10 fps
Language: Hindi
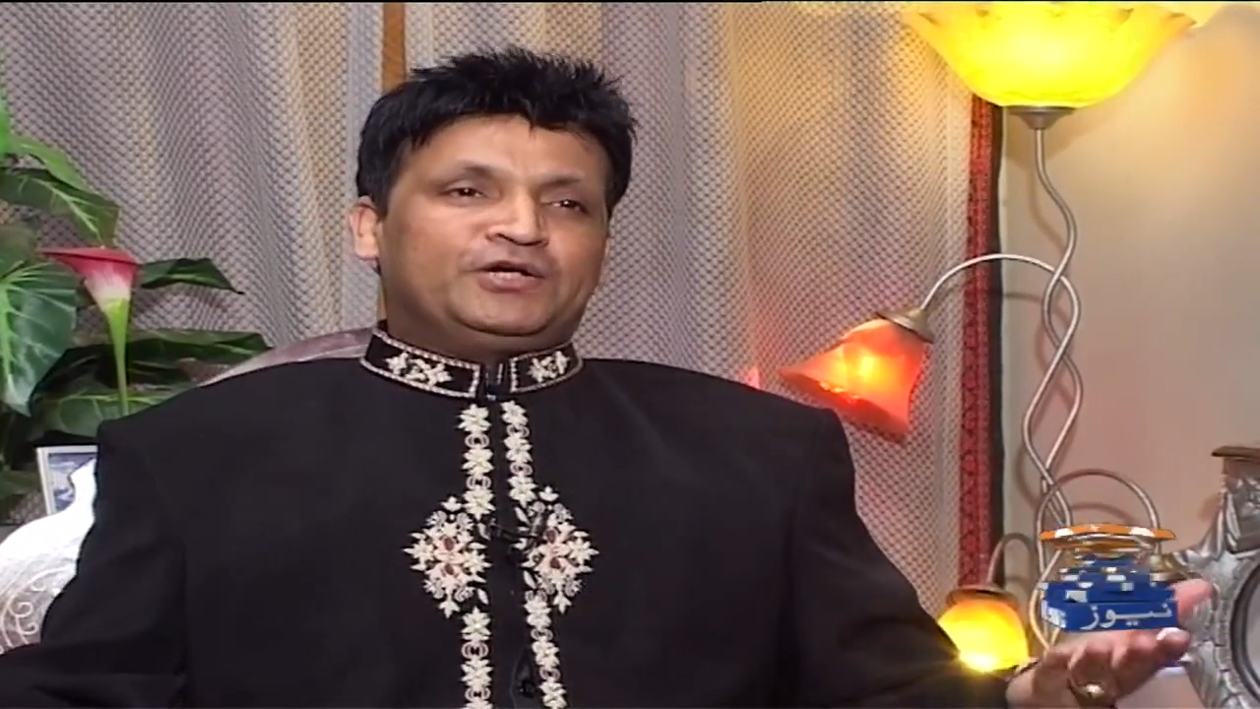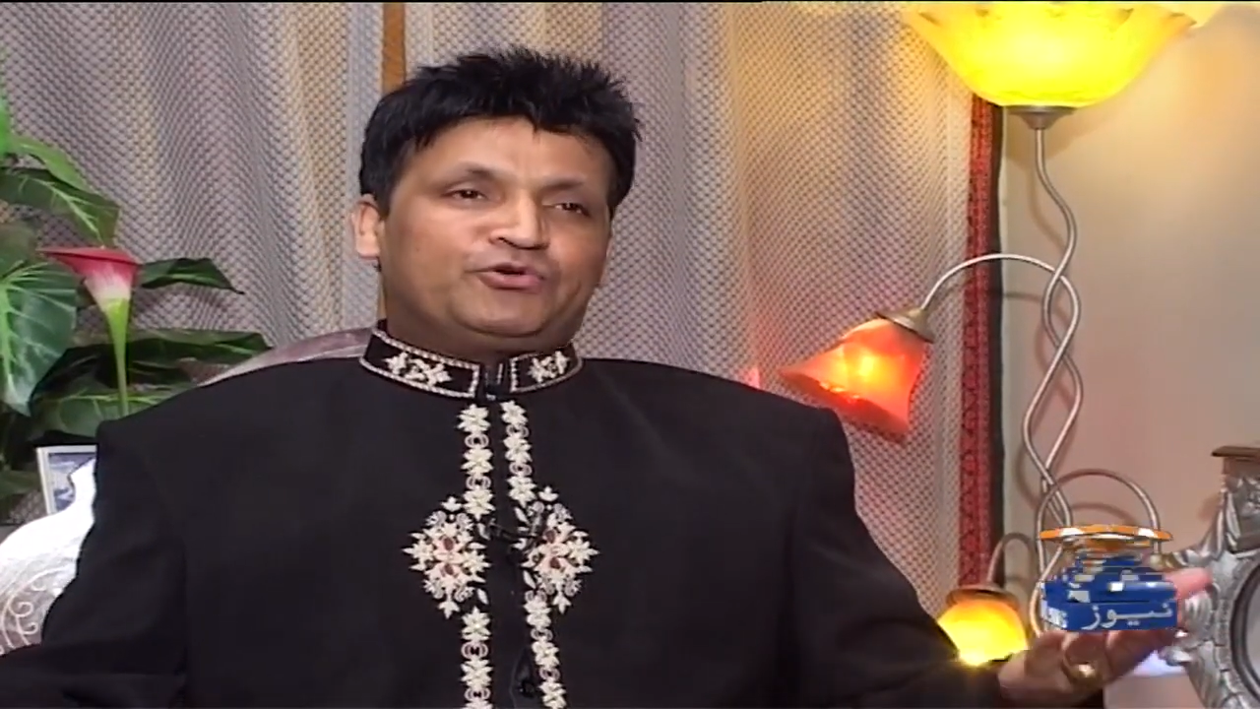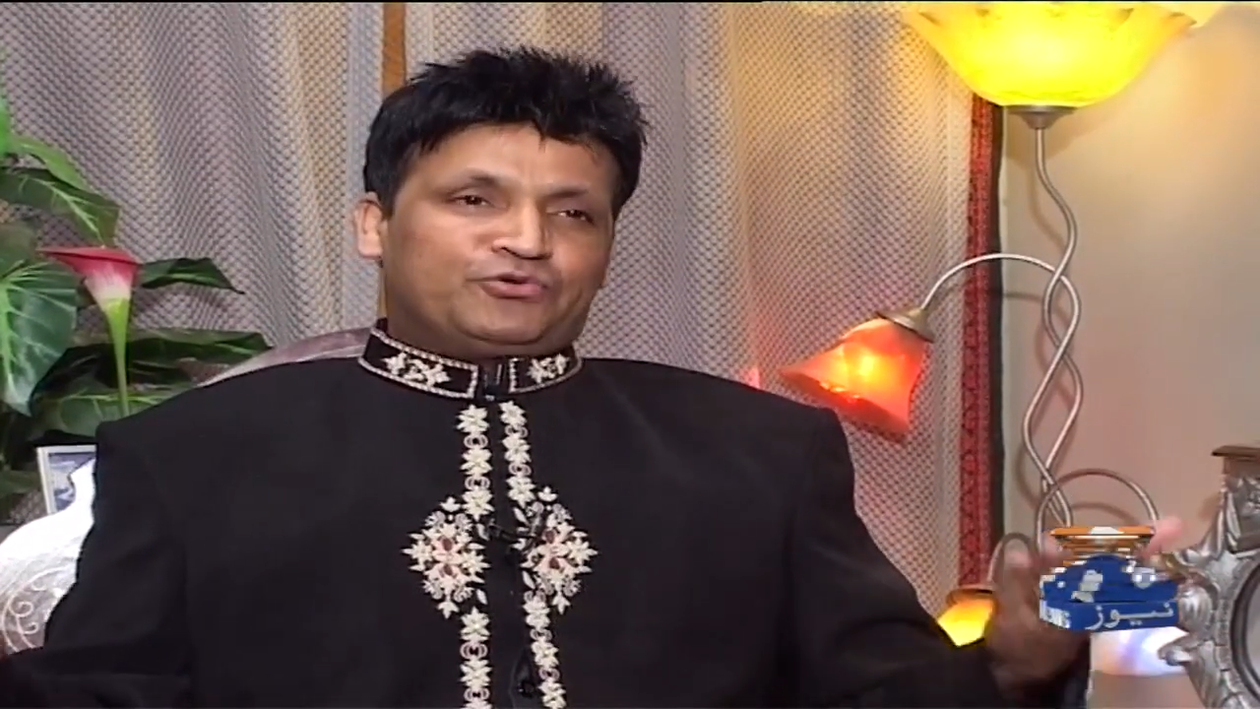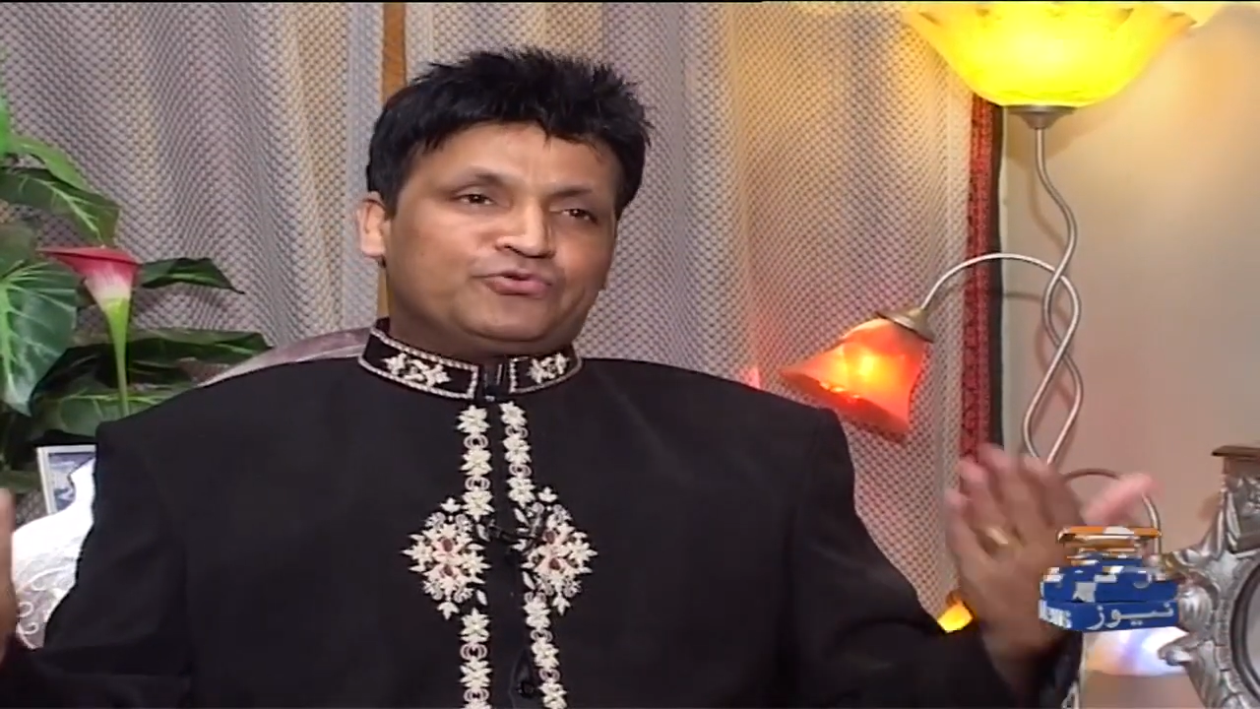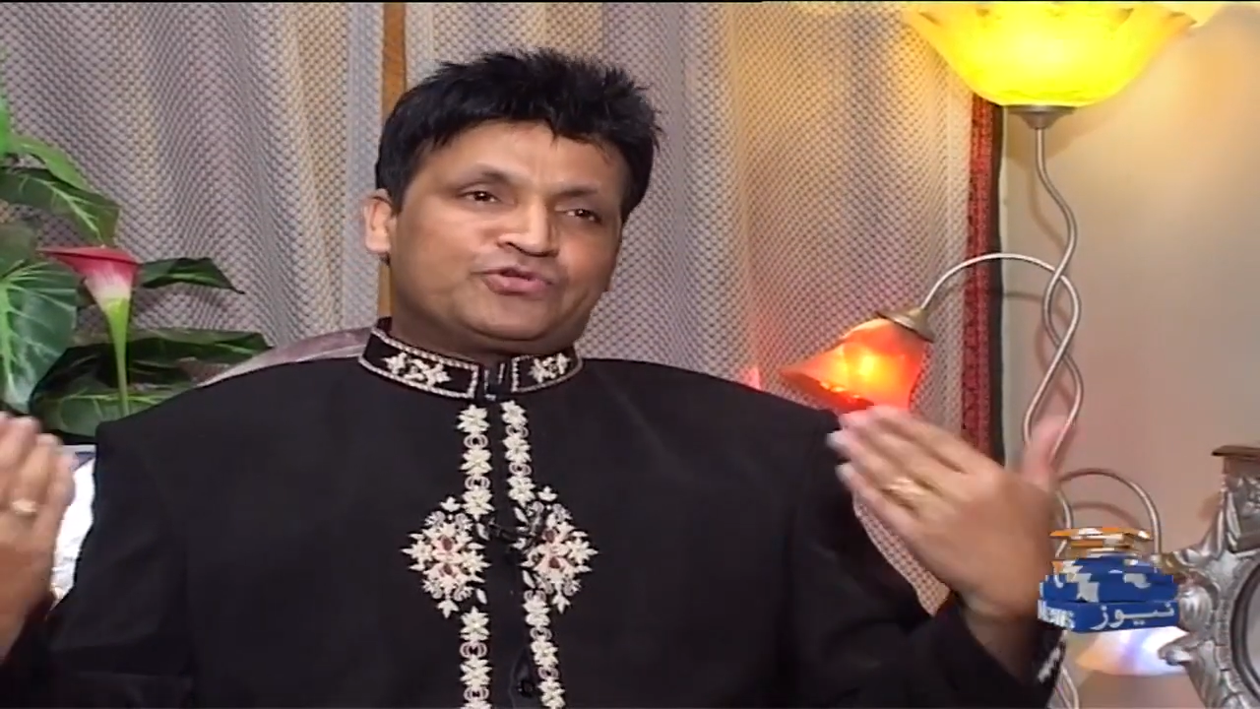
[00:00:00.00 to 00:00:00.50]

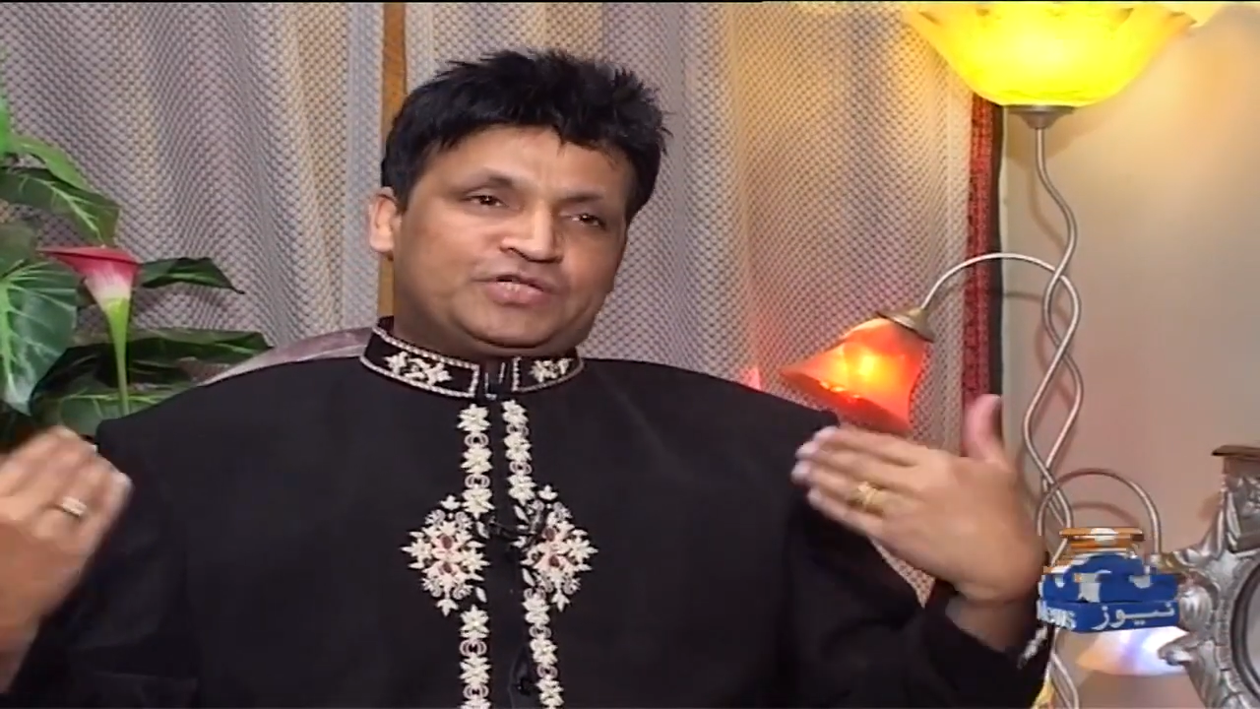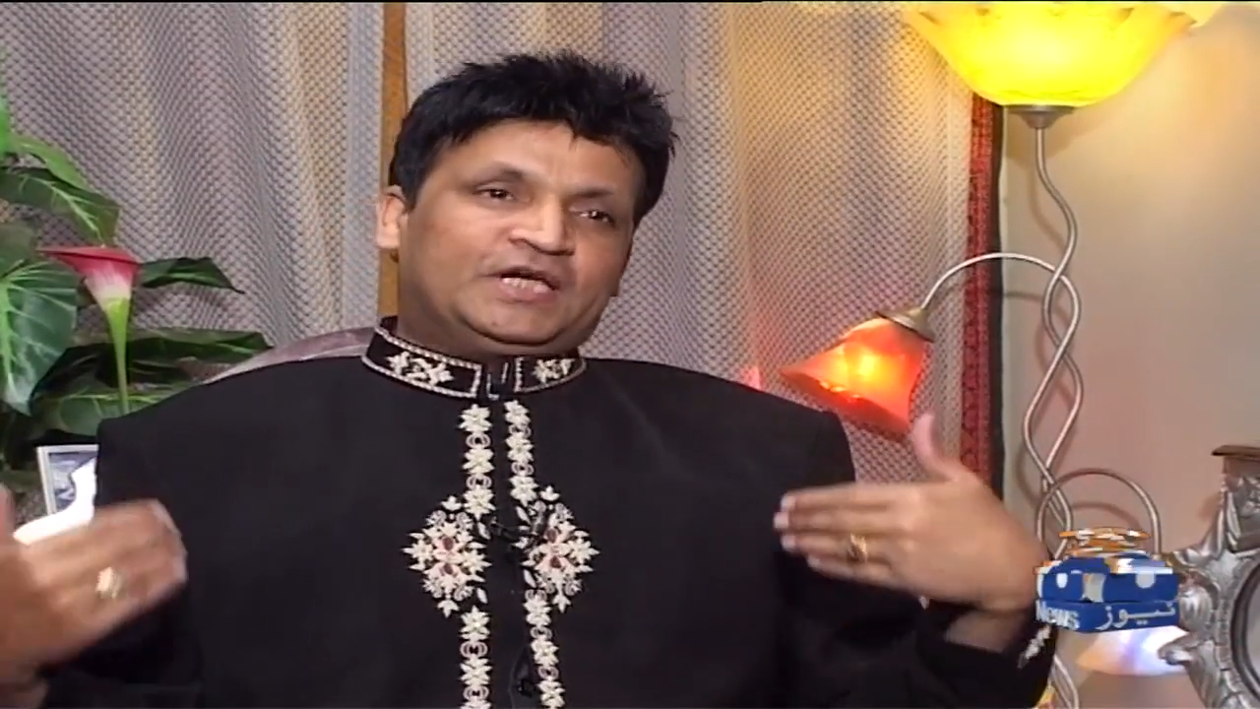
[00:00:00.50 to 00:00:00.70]
इंट्रोड्यूस